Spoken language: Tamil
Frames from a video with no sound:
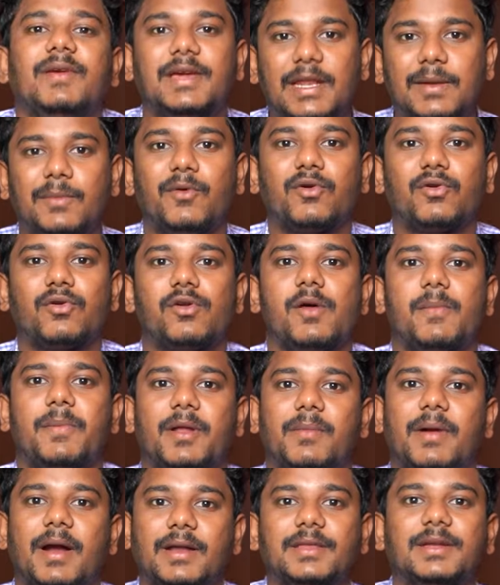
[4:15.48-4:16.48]
விக்ரம் அவர்களுடைய
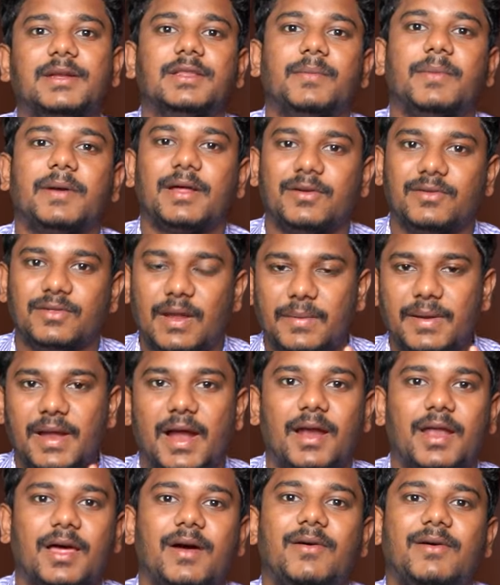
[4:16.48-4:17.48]
படம் அடுத்தடுத்த படங்கள் வந்து அப்படியே
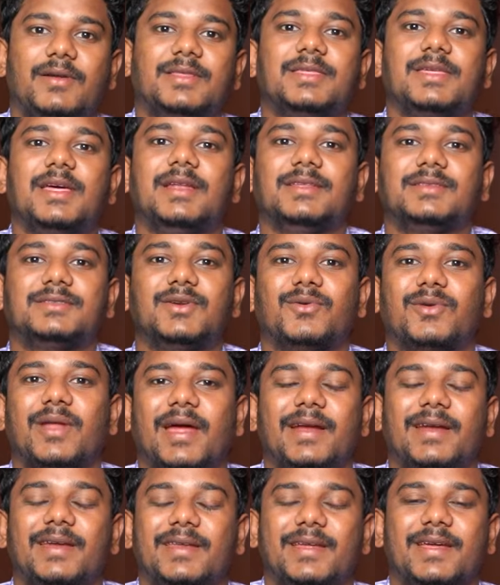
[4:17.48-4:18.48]
அழகாக வரிசையாக லிஸ்ட் அவுட்
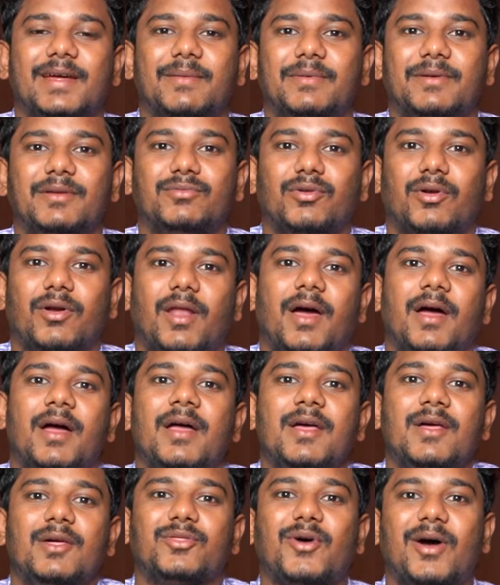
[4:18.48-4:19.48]
ஆகிட்டு இருக்கு அப்படின்னு சொல்லலாம்
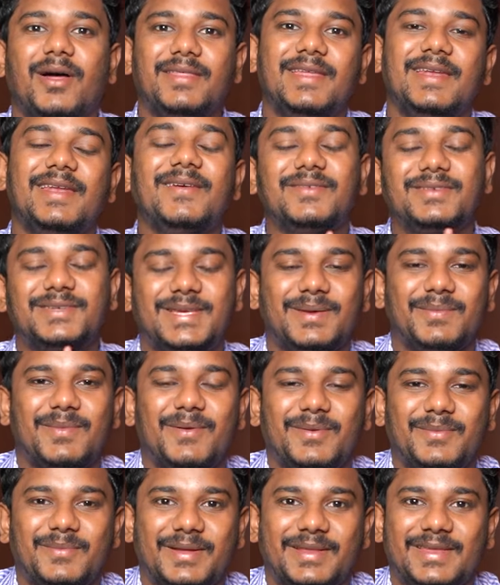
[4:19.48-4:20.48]
ஸோ அது என்ன விஷயம்
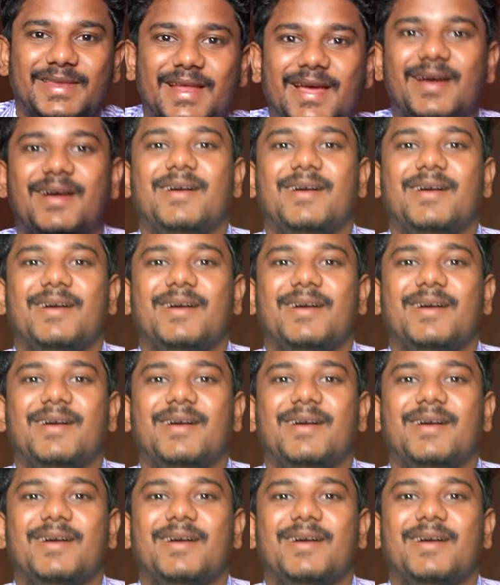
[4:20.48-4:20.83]
அப்படின்னு பார்த்தீங்கன்னா